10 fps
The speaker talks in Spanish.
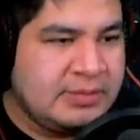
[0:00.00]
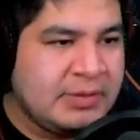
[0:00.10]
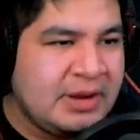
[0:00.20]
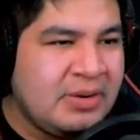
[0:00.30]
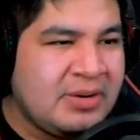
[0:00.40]

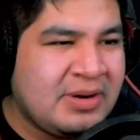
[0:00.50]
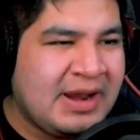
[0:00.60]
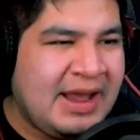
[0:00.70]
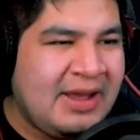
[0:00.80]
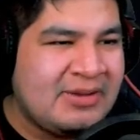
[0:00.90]
Que no
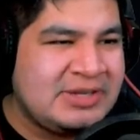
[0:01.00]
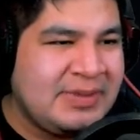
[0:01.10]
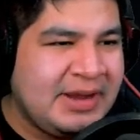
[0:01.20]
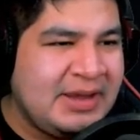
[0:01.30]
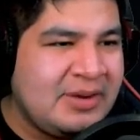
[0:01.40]
creo, ¿se
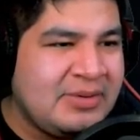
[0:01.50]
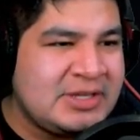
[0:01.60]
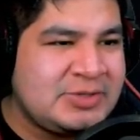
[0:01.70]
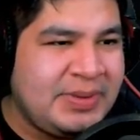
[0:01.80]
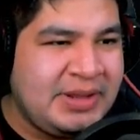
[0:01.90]
imaginan un
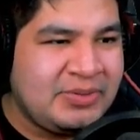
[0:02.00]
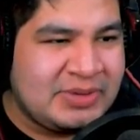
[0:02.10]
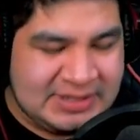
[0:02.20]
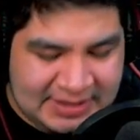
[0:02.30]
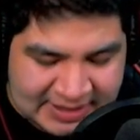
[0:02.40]
espíritu así de